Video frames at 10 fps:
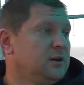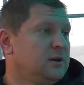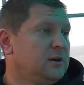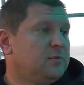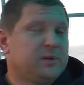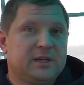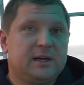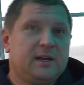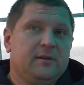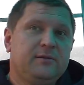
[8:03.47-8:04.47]
а,
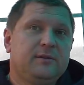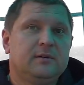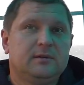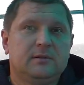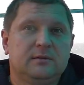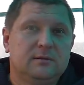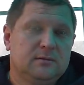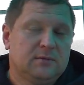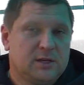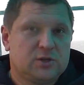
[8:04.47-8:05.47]
подогрев
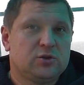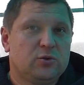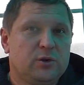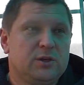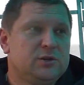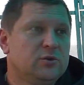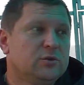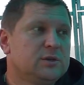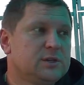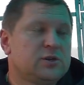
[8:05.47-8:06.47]
ночной
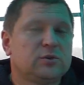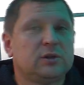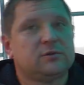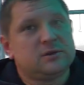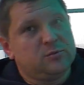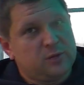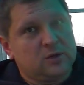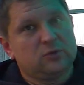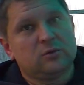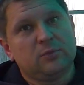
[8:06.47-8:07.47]
идет, и за счет этого
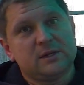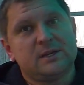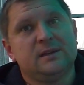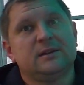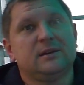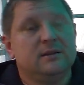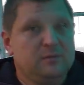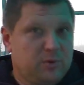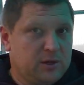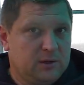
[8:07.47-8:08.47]
температура бассейна
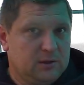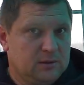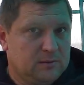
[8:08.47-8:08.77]
не падает.